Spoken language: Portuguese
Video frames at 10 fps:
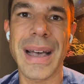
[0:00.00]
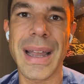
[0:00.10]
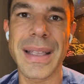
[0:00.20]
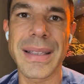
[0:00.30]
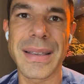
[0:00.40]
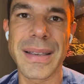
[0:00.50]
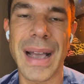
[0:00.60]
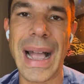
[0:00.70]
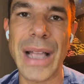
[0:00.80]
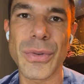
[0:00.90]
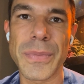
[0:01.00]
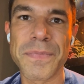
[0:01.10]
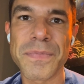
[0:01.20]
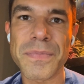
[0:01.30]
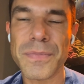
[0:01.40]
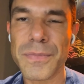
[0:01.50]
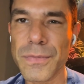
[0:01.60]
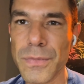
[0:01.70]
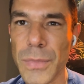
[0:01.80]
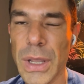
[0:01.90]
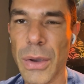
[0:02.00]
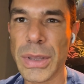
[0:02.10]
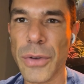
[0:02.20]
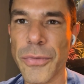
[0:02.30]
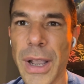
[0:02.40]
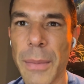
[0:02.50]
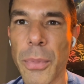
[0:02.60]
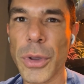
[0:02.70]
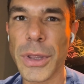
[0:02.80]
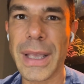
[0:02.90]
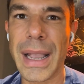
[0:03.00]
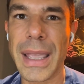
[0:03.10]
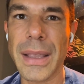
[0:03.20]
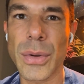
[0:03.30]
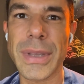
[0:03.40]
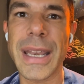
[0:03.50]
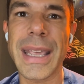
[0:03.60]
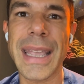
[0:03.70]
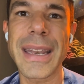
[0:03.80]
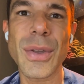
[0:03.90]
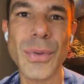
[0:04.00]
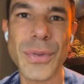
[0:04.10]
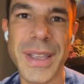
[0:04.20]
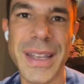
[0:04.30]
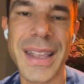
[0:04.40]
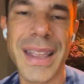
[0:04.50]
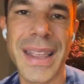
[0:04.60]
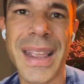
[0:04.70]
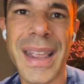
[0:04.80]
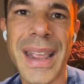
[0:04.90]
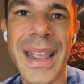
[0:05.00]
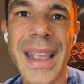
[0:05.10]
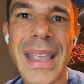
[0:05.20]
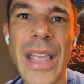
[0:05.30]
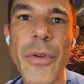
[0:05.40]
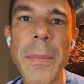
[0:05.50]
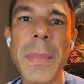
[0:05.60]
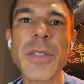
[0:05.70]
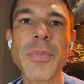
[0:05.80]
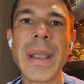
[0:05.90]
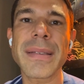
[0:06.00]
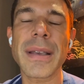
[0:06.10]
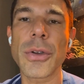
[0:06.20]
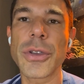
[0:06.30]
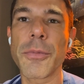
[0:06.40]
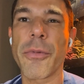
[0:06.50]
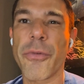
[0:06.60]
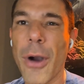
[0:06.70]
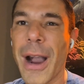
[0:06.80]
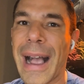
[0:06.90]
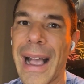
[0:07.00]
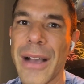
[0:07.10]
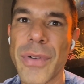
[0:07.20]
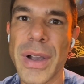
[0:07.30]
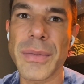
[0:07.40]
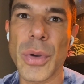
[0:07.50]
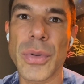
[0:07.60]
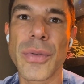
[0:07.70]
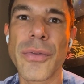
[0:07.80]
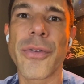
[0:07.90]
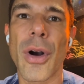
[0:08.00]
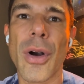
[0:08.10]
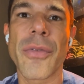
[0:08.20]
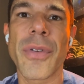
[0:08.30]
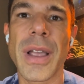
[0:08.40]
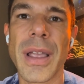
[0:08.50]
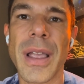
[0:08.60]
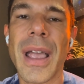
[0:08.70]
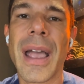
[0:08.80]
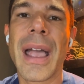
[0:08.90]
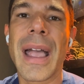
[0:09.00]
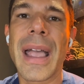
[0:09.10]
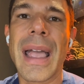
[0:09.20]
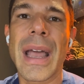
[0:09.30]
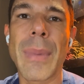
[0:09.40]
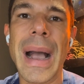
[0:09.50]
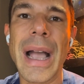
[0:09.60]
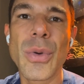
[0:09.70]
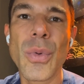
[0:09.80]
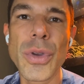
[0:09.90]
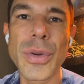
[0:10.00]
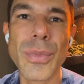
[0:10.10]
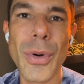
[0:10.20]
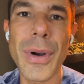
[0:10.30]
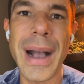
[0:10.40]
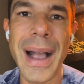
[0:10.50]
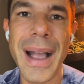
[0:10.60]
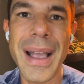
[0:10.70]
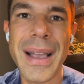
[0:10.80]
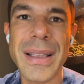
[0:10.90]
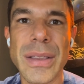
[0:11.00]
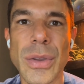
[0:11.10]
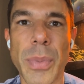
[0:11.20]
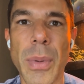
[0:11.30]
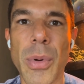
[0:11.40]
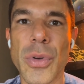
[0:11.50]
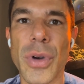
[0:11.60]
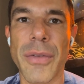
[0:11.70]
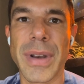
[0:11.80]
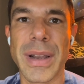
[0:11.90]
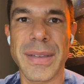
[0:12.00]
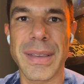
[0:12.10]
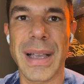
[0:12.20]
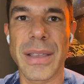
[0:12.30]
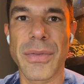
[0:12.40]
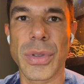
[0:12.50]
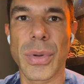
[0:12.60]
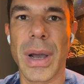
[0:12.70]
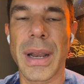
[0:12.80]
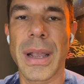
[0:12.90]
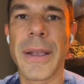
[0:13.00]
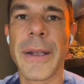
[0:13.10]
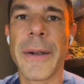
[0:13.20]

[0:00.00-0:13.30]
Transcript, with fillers: da área de rádio, e eu então falei, puxa, já que não tem ninguém, deixa eu ser, né? E aí foi a primeira experiência que eu tive focar. eu tinha um foco, eu falei, era uma rádio último lugar do público jovem na cidade de Vitória,